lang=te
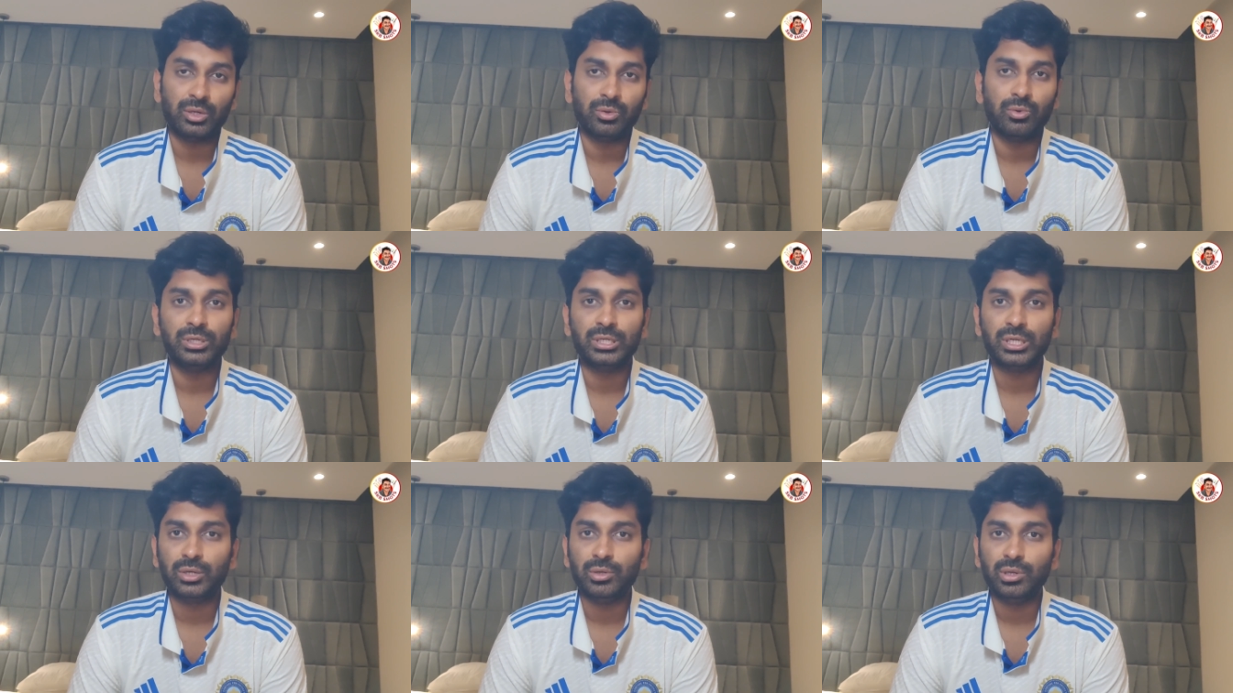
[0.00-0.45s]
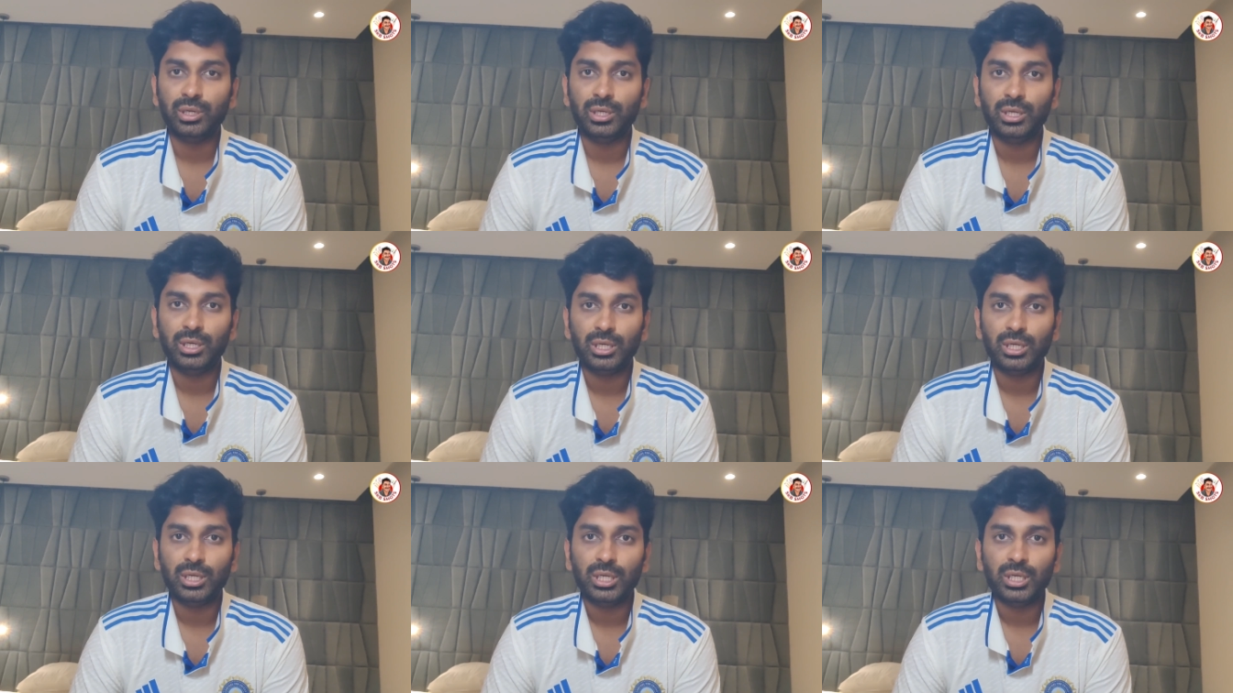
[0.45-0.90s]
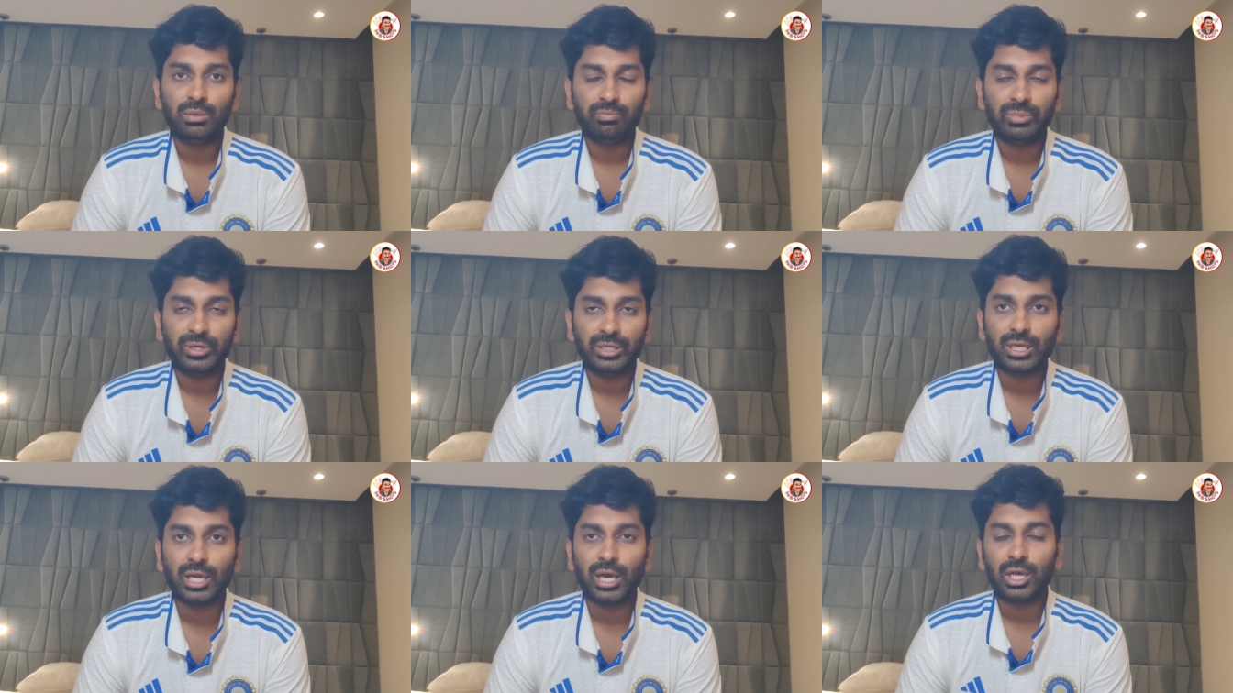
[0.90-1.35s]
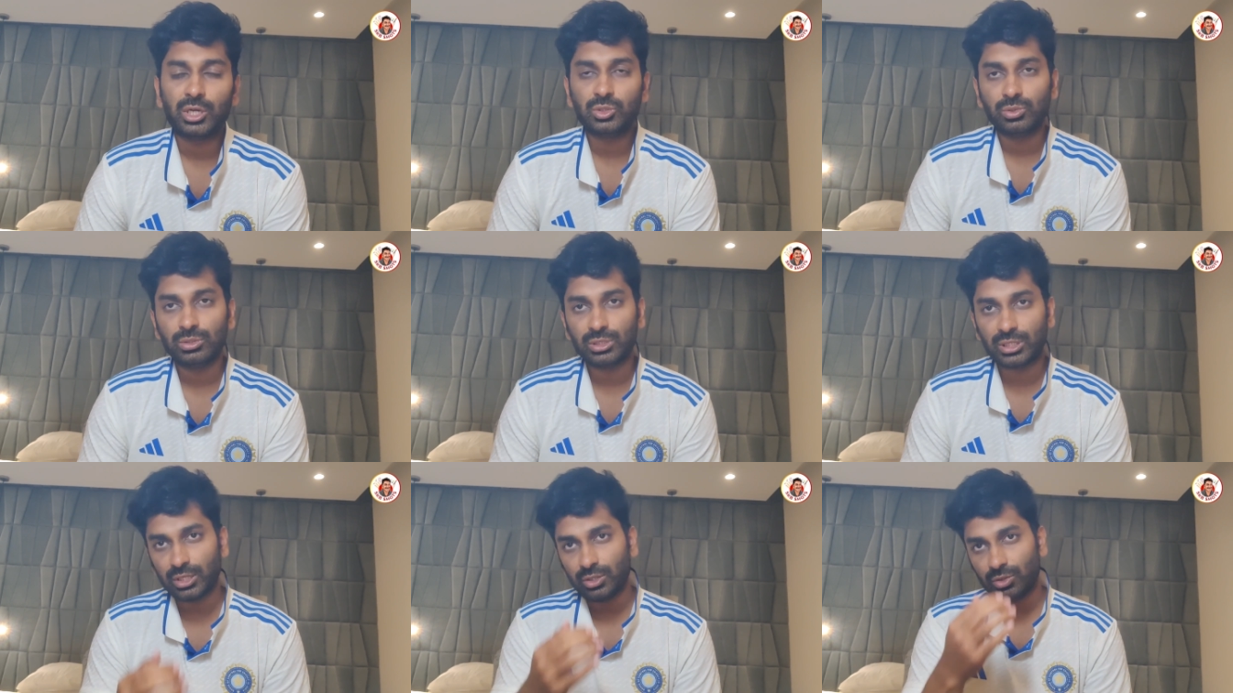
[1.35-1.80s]
పైన కొట్టాడు పిట్ట
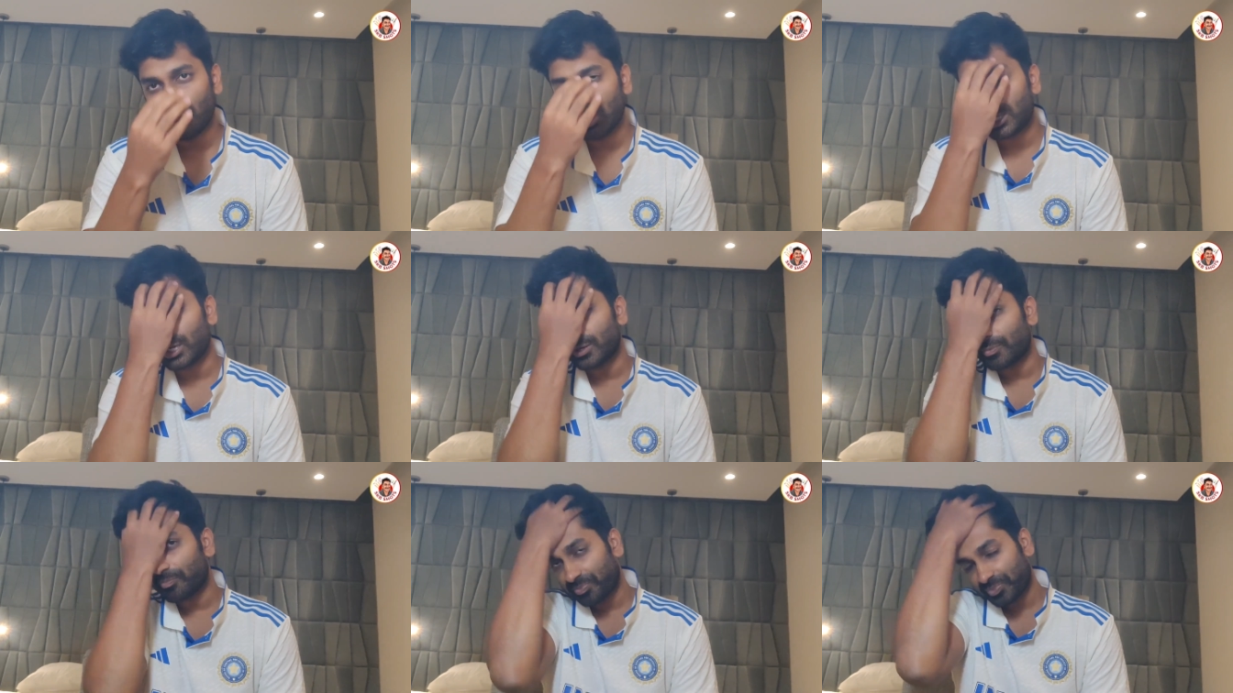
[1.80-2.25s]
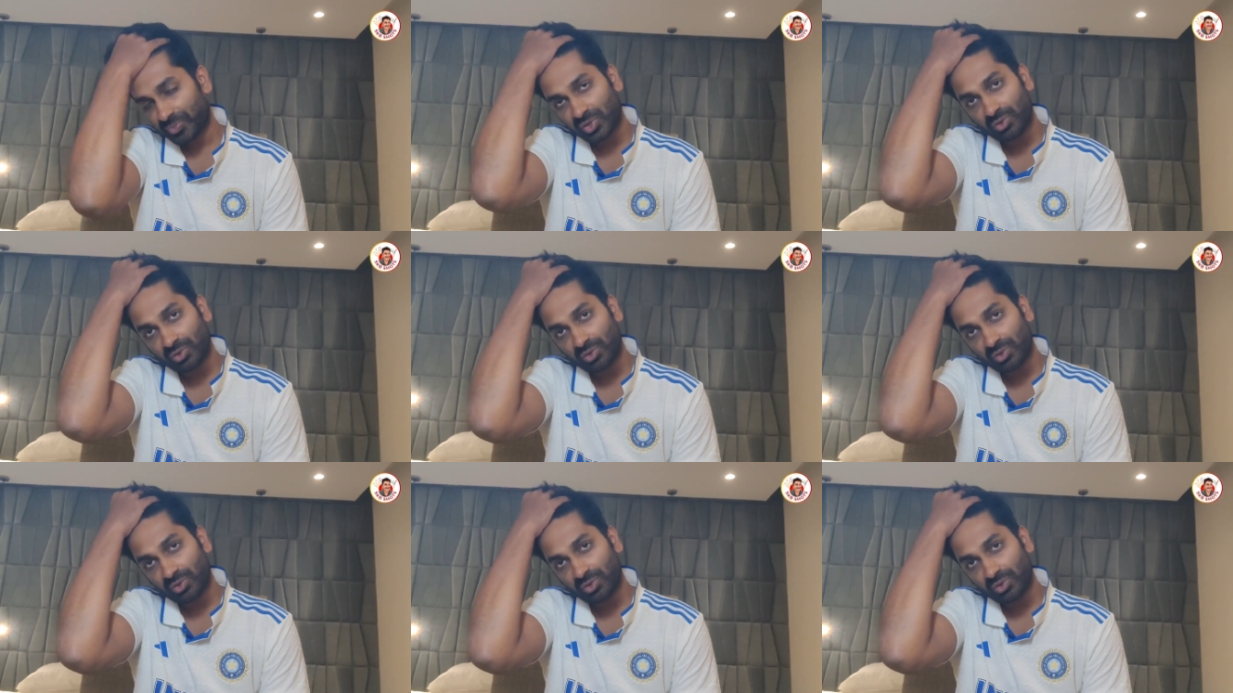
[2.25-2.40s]
అర్జున్ తెండూల్కర్